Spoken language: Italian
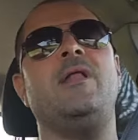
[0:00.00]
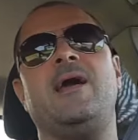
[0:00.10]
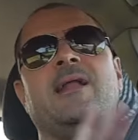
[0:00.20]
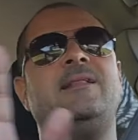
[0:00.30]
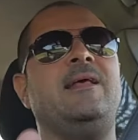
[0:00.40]
che la
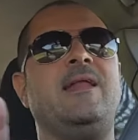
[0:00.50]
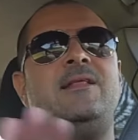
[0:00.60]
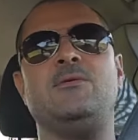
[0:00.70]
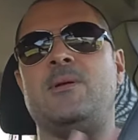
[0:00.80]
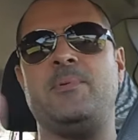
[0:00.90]
carta di
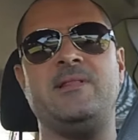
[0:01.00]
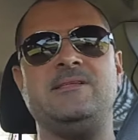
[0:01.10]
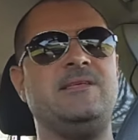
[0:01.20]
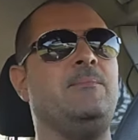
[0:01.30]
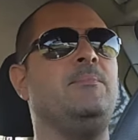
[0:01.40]
credito la prende
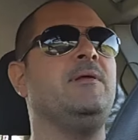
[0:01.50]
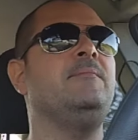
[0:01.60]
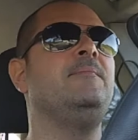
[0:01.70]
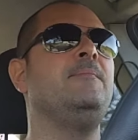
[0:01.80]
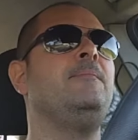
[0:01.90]
sempre.
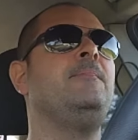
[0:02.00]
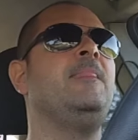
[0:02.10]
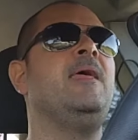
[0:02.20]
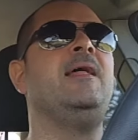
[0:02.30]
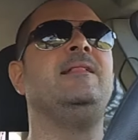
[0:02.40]

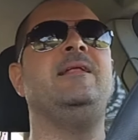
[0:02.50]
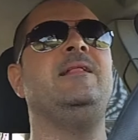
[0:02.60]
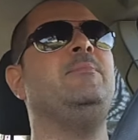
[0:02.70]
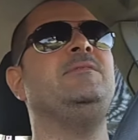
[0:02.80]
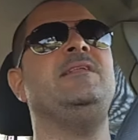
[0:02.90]

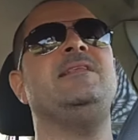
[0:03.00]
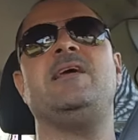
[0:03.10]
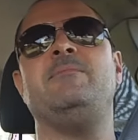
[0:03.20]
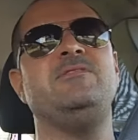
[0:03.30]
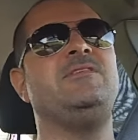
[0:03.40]
Tenete presente
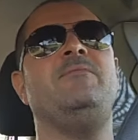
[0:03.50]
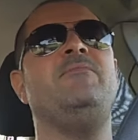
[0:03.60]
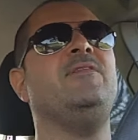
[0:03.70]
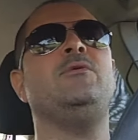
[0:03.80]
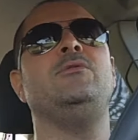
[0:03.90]
che se mi
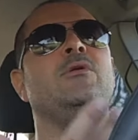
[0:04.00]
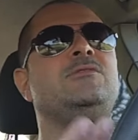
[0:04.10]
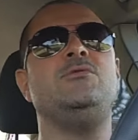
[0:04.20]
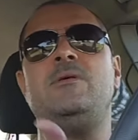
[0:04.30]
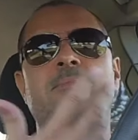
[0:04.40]
fate una
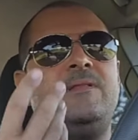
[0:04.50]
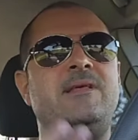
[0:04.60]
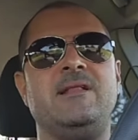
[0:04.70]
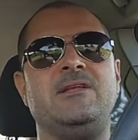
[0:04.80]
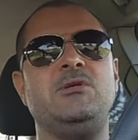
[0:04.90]
donazione per
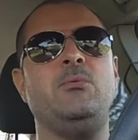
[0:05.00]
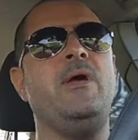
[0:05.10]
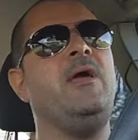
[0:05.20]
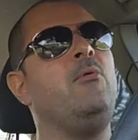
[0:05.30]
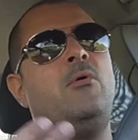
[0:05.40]
dire da
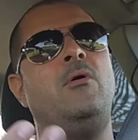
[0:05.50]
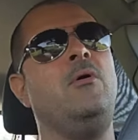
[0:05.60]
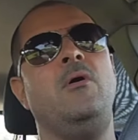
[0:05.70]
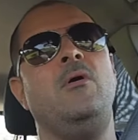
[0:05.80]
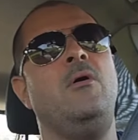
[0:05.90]
5 euro,
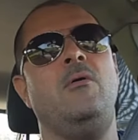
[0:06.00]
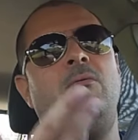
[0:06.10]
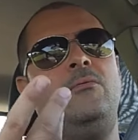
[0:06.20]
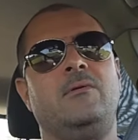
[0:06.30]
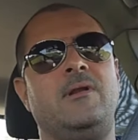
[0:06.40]

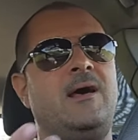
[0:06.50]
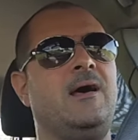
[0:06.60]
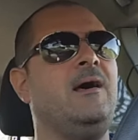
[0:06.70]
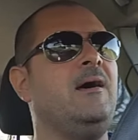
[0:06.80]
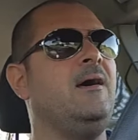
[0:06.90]

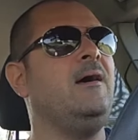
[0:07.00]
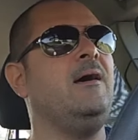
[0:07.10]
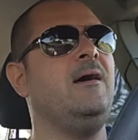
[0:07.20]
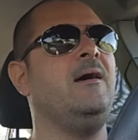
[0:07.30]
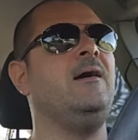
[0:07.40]

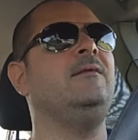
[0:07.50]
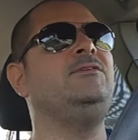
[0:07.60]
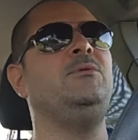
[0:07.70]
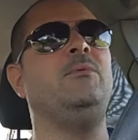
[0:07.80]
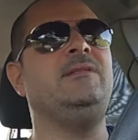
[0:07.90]
una
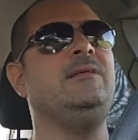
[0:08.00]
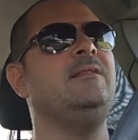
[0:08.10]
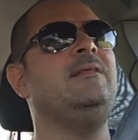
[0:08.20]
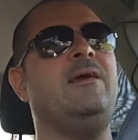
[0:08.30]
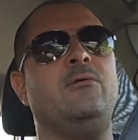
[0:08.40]

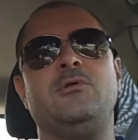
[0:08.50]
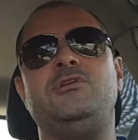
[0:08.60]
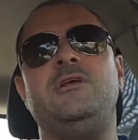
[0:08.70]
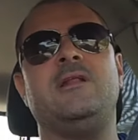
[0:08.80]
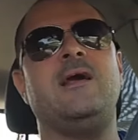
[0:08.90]
cinquantina di euro
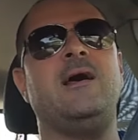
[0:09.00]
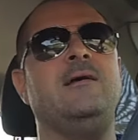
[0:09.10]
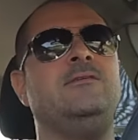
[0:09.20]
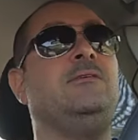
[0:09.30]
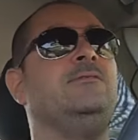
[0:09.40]

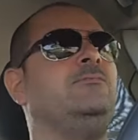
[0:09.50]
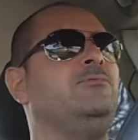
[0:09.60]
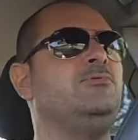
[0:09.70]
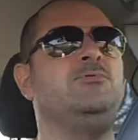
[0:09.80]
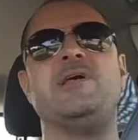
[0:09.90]
circa, cioè,
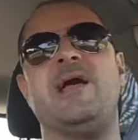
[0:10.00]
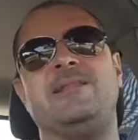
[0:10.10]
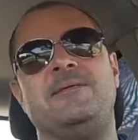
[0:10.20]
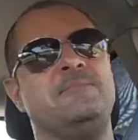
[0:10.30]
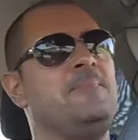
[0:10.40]

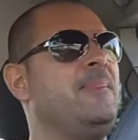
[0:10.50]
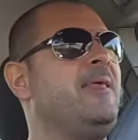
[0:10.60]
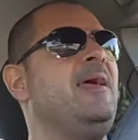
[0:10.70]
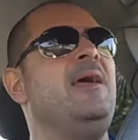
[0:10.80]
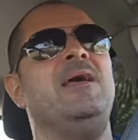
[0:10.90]
scusate,
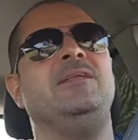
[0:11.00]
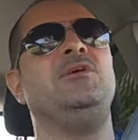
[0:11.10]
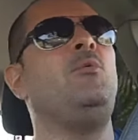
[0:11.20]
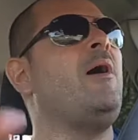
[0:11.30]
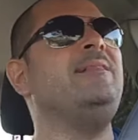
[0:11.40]

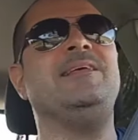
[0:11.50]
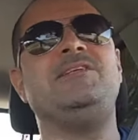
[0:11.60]
50